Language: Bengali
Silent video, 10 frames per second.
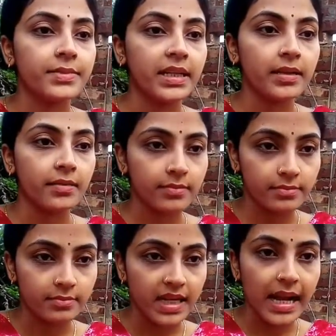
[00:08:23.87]
মানে
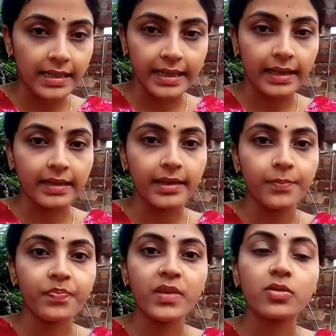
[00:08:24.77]
কালকে আর কি
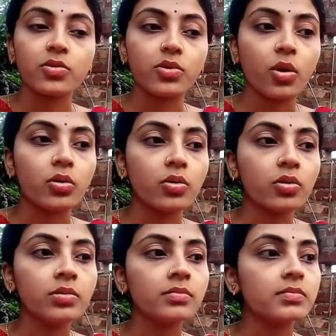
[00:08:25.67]
তো
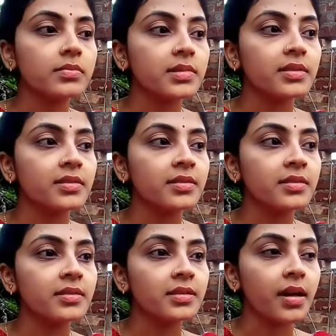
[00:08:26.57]
তখন
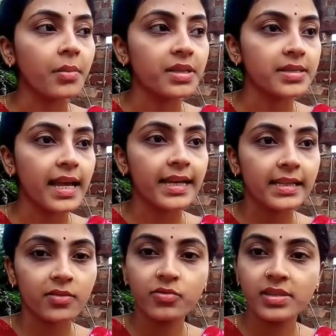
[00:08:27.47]
আমাদের
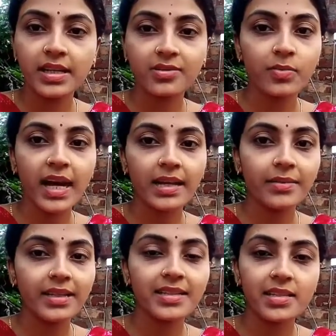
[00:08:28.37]
সাইকেলটা খুঁজতে একটু বাইরে
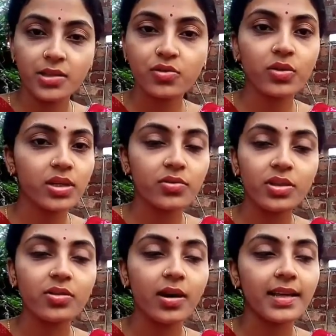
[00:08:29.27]
বেরিয়েছে যে চোরকে
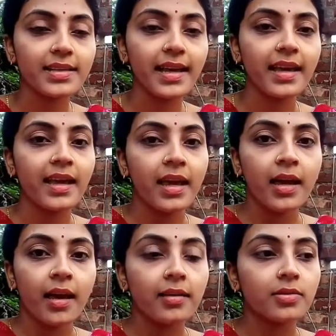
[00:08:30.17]
যদি ধরা যায়
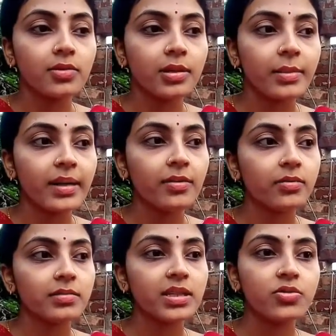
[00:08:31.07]
তো এবার
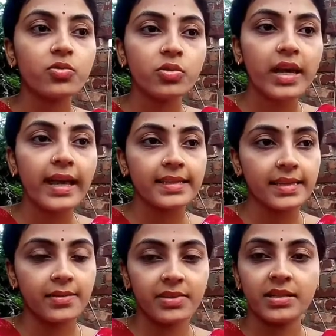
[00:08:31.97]
কিছু দূর
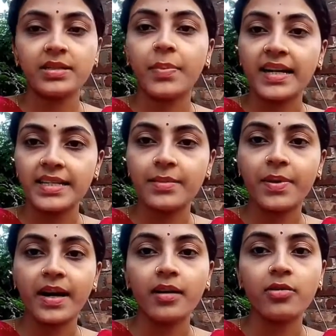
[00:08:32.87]
গেছে আমাদের যে পাশের
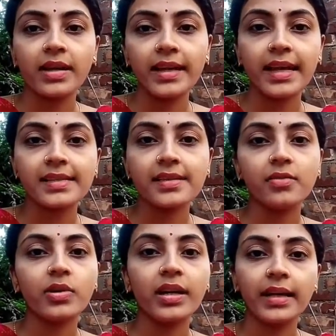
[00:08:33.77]
পাড়া ওইখানে গেছে
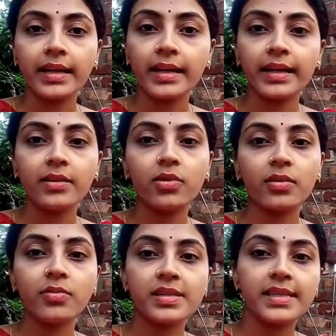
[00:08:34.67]
ওইখানে গেলেই
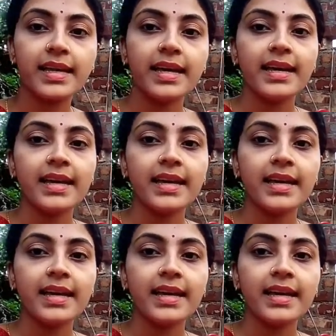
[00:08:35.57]
ওরা বলছে